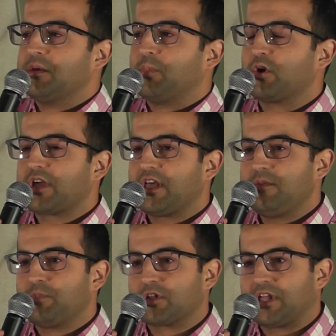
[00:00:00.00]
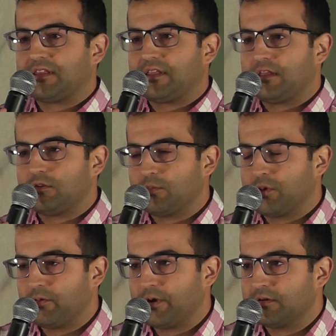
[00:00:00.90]
¿Por qué es importante esto?
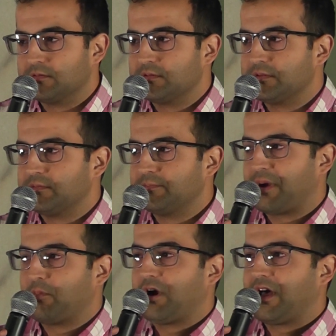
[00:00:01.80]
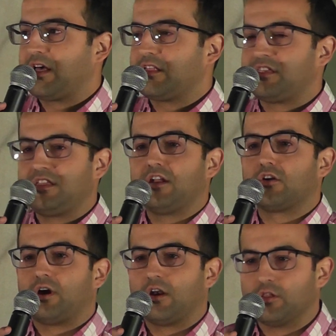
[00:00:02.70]
Pues bueno, eh, vamos a
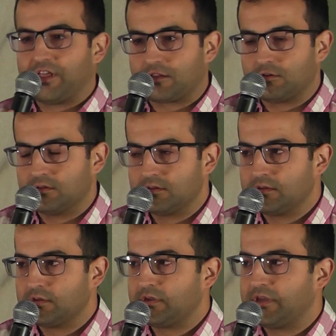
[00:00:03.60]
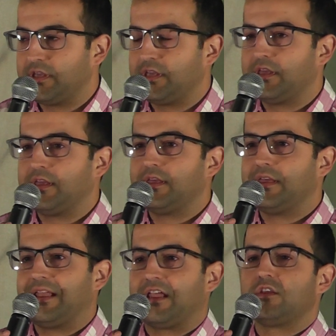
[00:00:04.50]
ceñirnos a los datos. Eh,
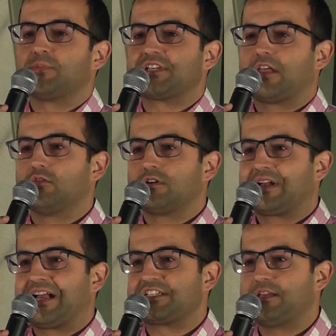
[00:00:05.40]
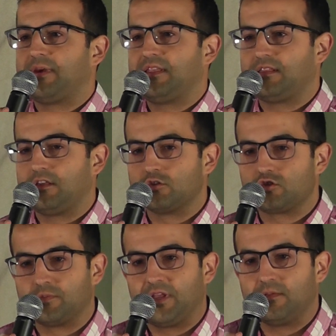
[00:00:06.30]
el año pasado casi
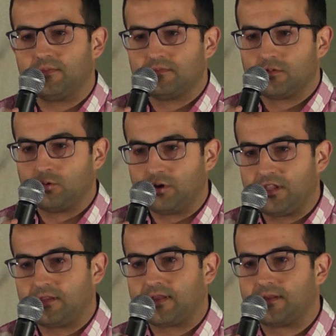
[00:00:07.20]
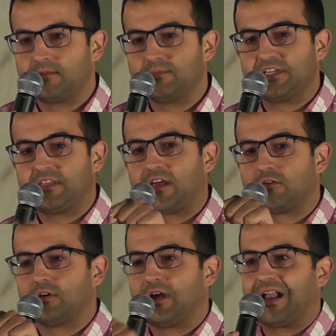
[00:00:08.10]
28.000 turistas
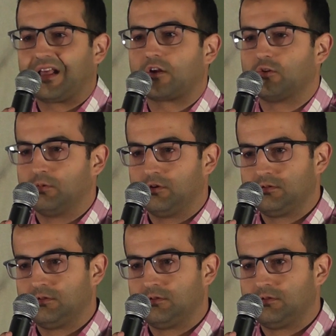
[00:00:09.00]
visitaron Algarrobo.